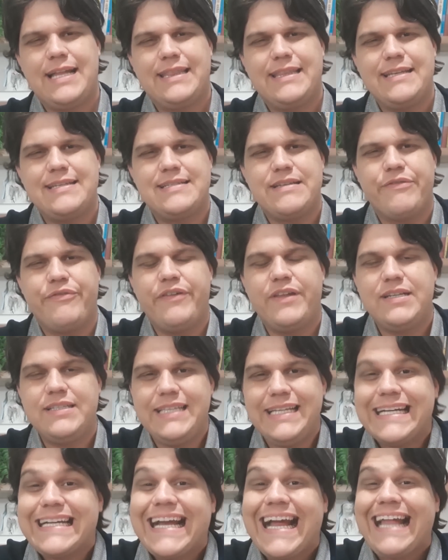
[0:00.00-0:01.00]
terça-feira,
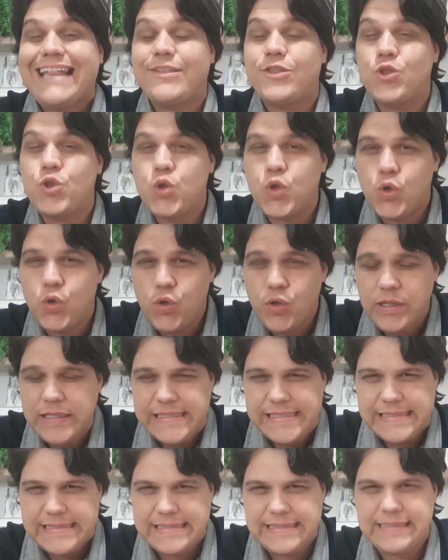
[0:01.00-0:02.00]
dia
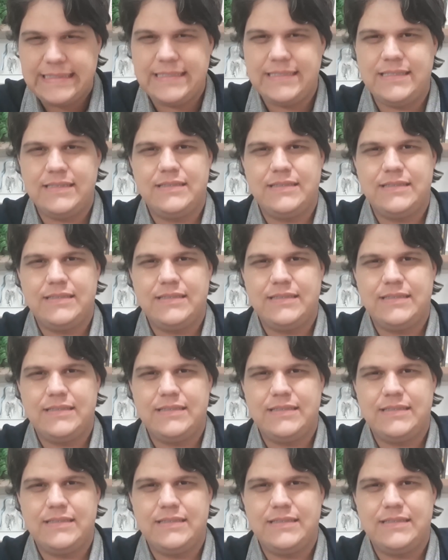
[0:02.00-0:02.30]
14.